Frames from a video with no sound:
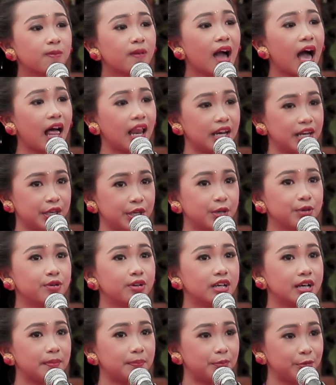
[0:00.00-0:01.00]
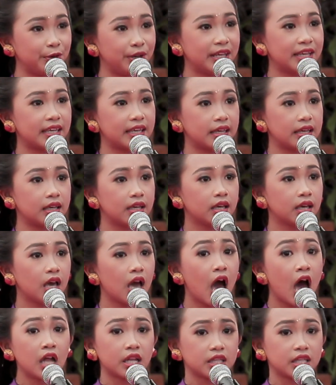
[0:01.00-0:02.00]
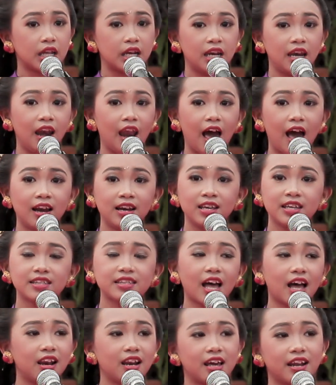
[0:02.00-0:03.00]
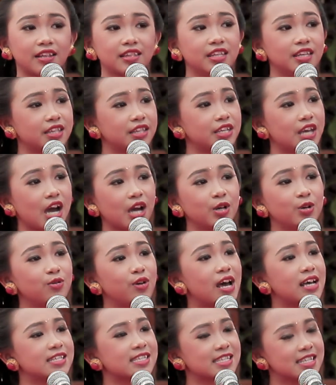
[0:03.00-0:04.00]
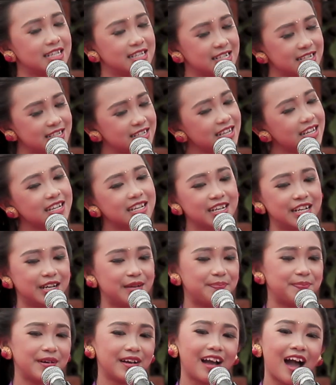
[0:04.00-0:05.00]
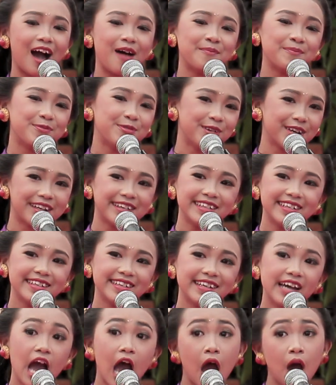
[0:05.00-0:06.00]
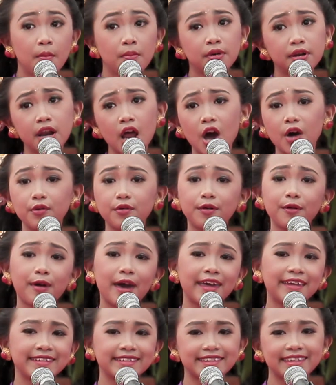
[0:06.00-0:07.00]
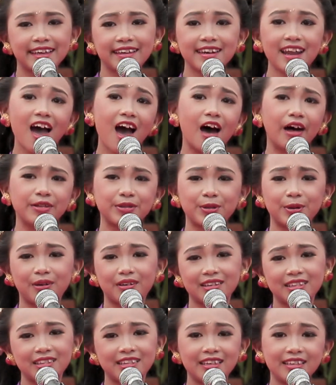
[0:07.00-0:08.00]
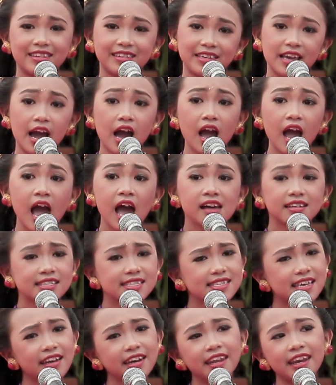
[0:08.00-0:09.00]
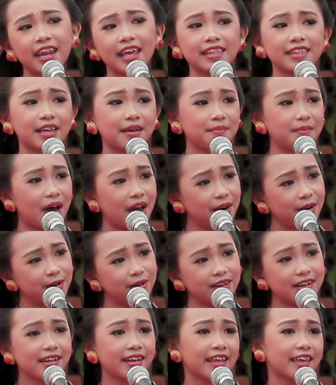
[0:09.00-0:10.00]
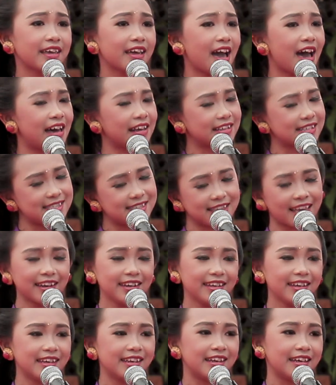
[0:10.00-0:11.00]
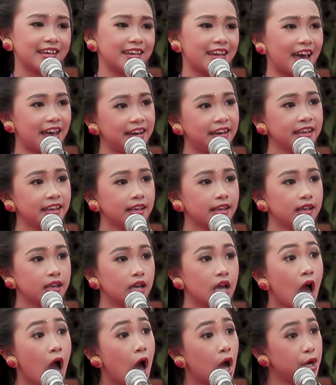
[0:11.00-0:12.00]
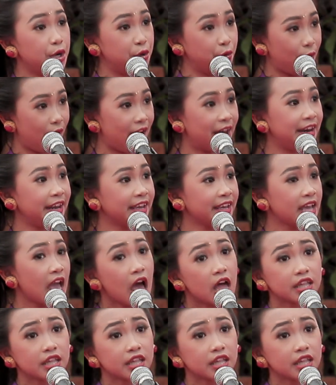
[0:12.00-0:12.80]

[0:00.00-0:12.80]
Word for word: kali yuga puniki ten lali talar titiang nas gengrene pengampur menawi wenten atur titiang sanenenten manut ring arsan dua nih.